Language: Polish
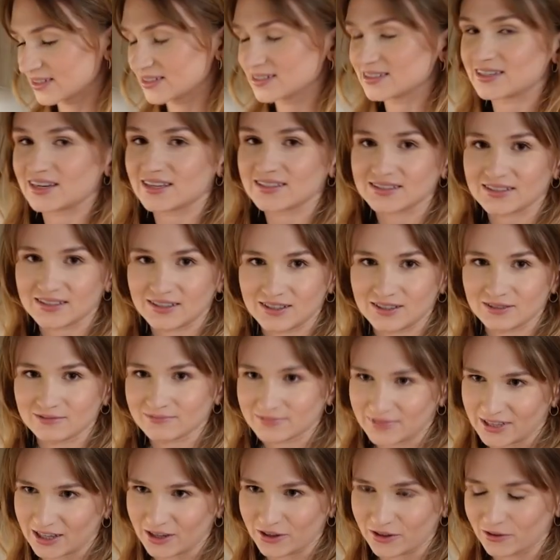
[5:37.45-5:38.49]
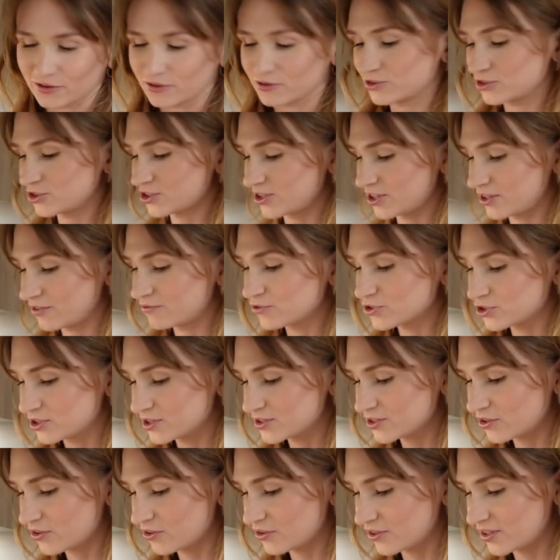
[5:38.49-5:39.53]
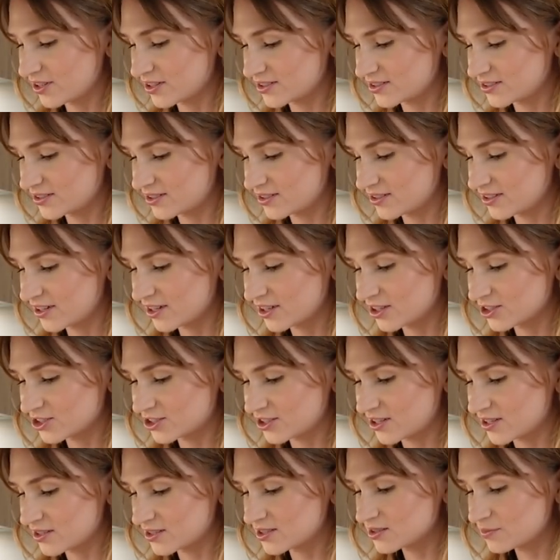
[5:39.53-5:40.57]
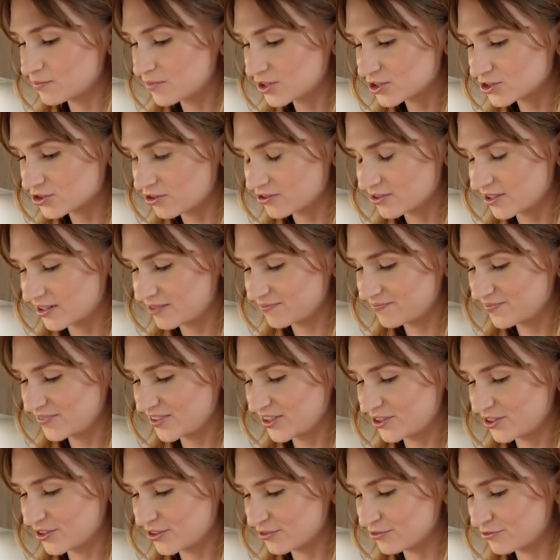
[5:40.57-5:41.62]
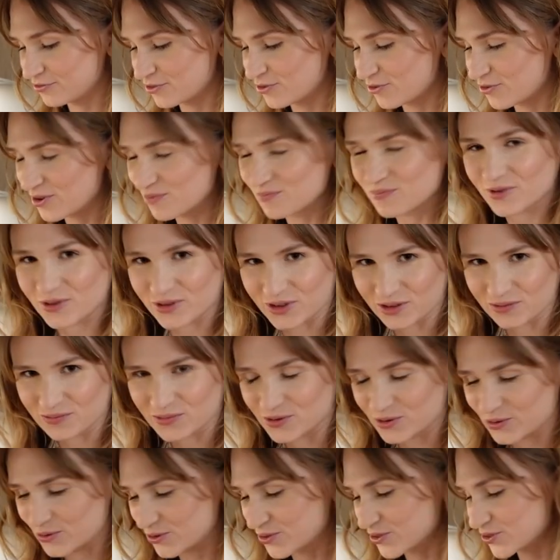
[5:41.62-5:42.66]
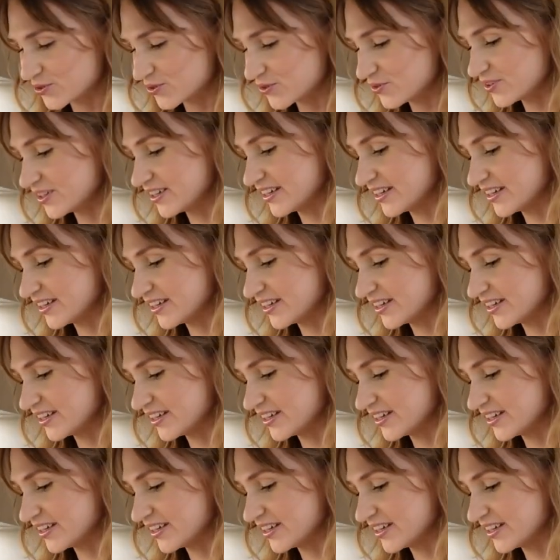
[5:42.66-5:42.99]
Z racji tego, że wszystko jest także smażone i to w głębokim tłuszczu,